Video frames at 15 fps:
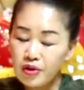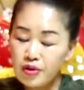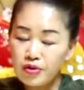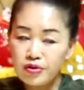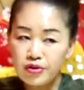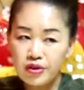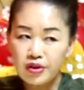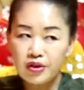
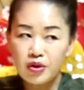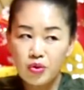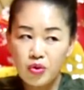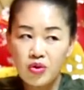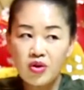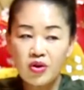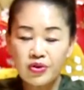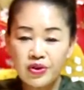화경으로요. 그럼
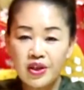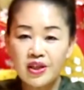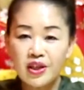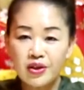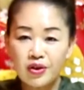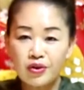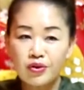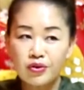코가 어떻게
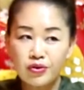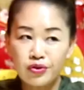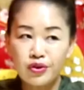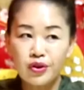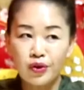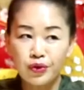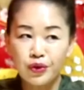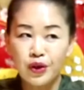생겼고
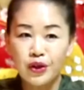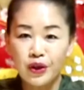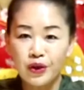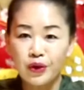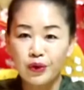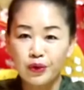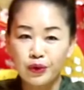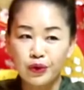눈이 어떻게
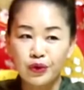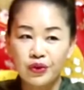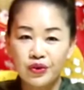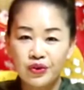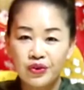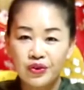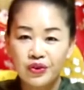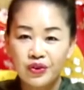생겼고.
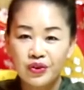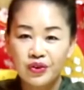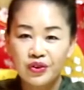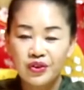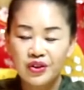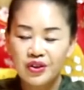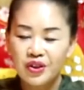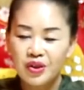아
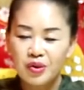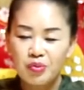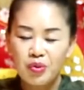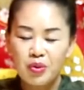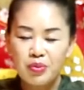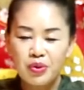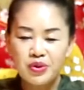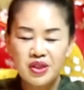그래요?
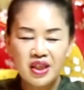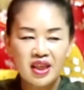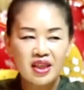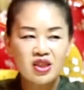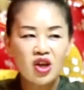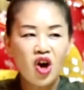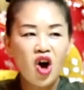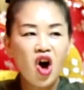뭐 몇
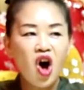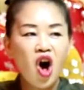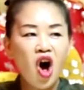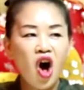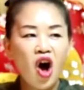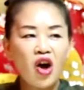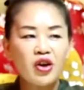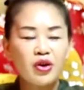자리가
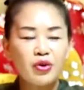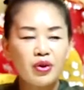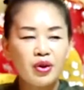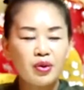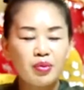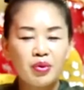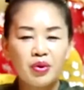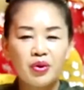
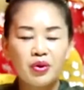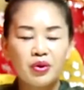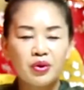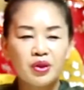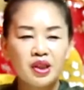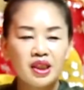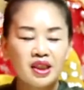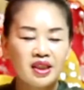저기
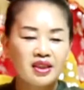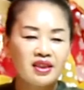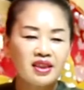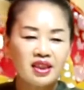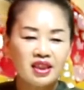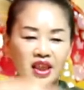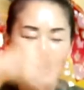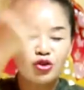뭐 진짜